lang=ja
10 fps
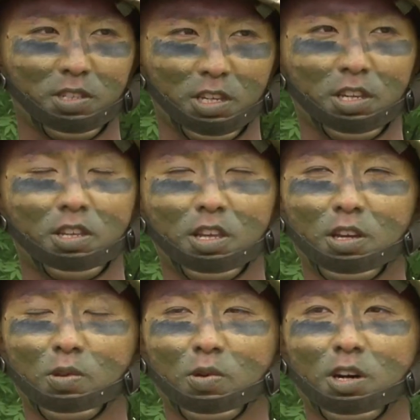月き
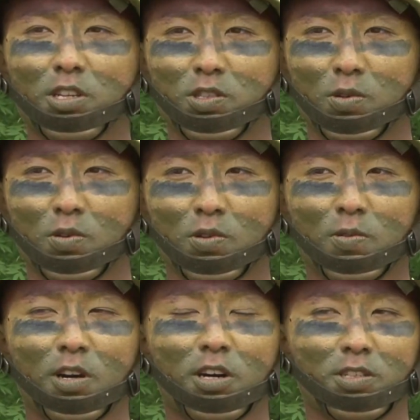内藤班長尾
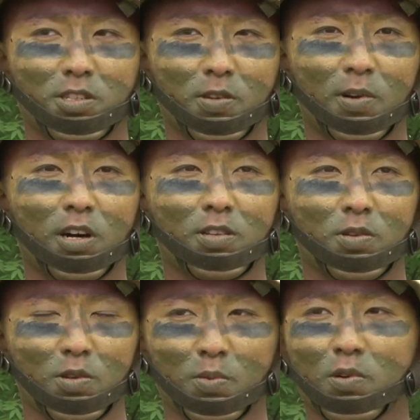上班月きは
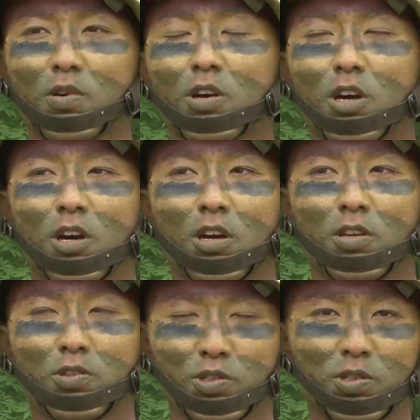とても
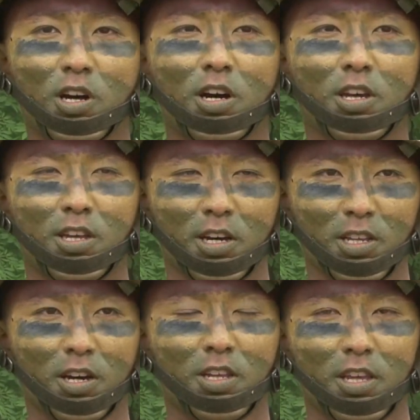優秀な
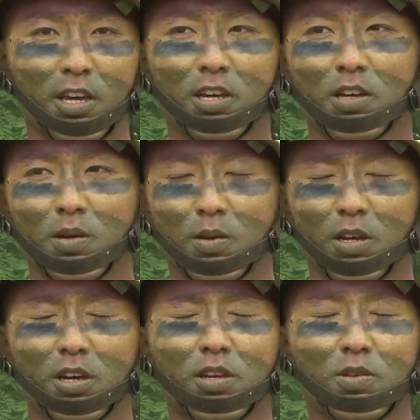方々で、
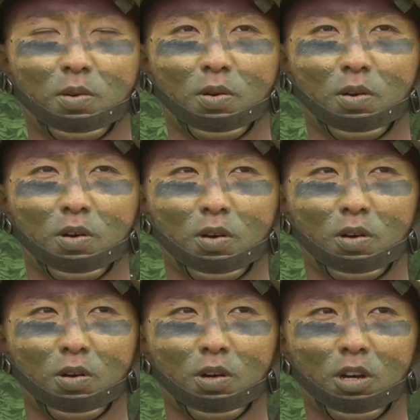えー
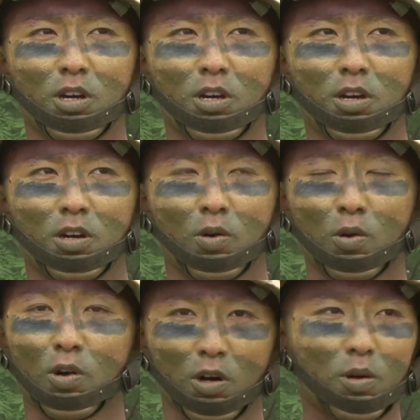と、
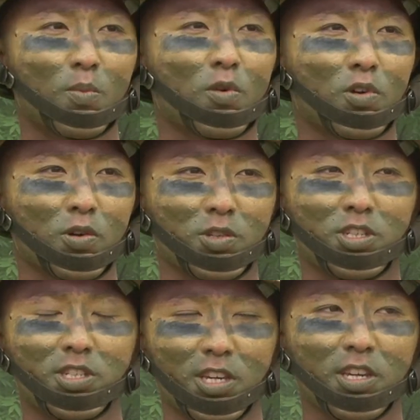今後目標
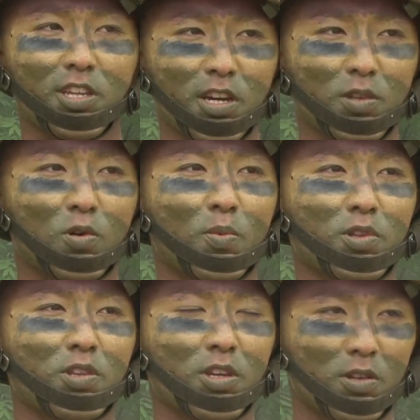にしていきたいと
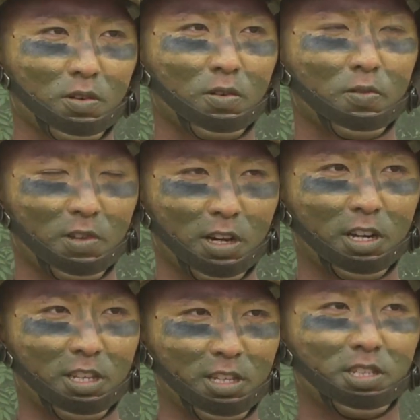思っているお二
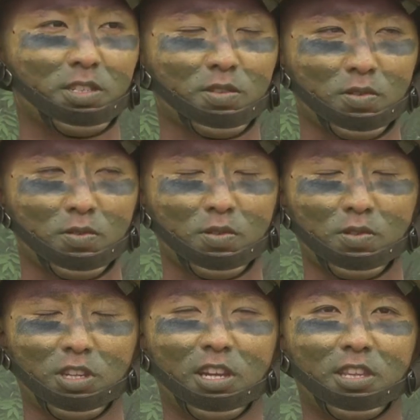人ですそのよ
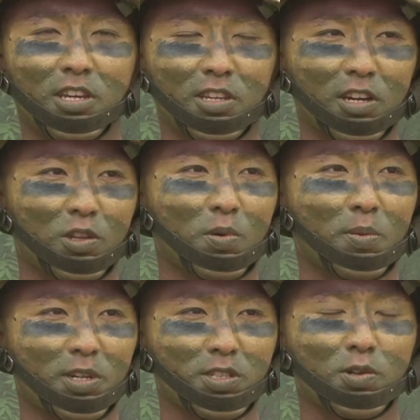うになっていきたいと思
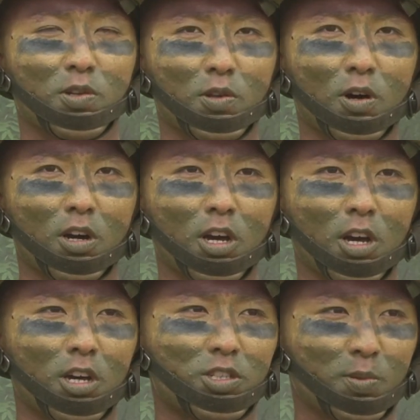いますそれと
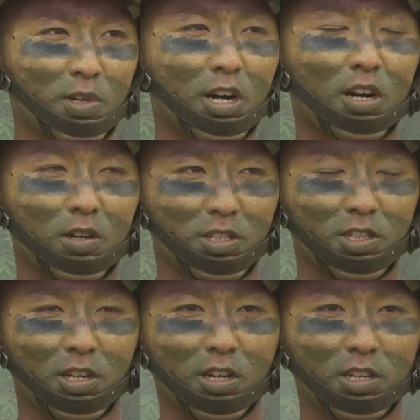自分が
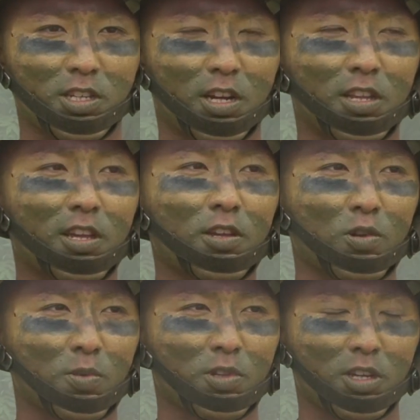自衛官になりたい
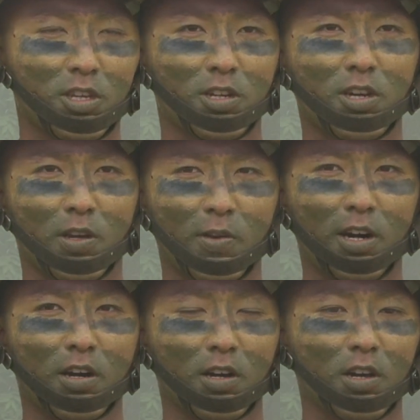と思ったきっかけ
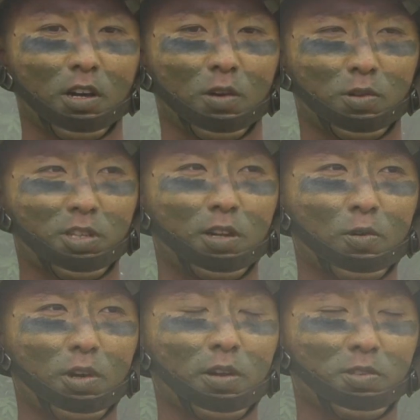は国際
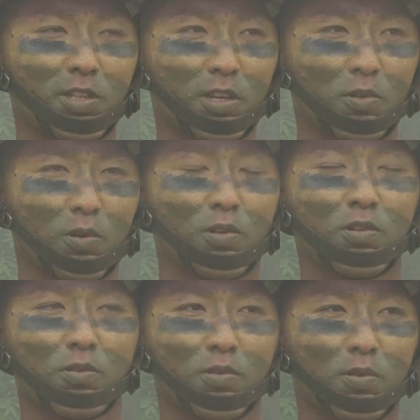貢献をしたいと
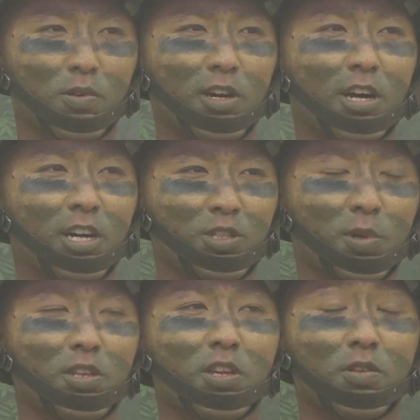いうところから始
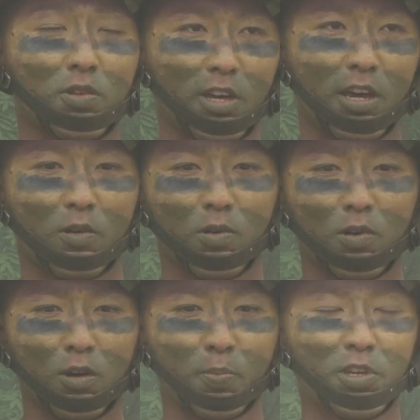まっているので今
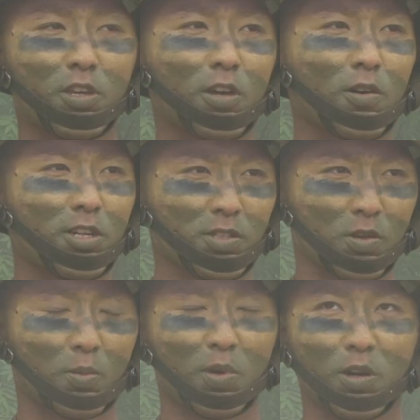後 PKO 活
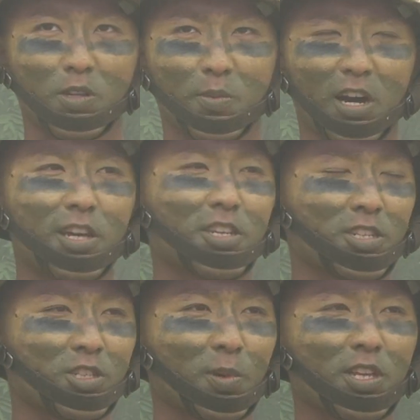動、まあ、今帰って
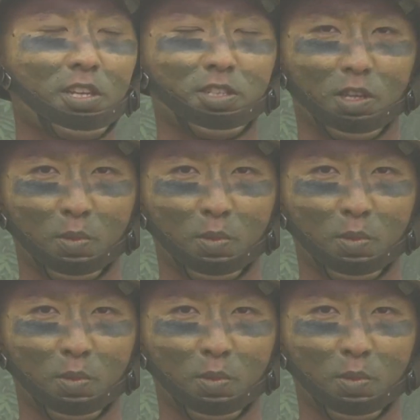きてしまったんですけ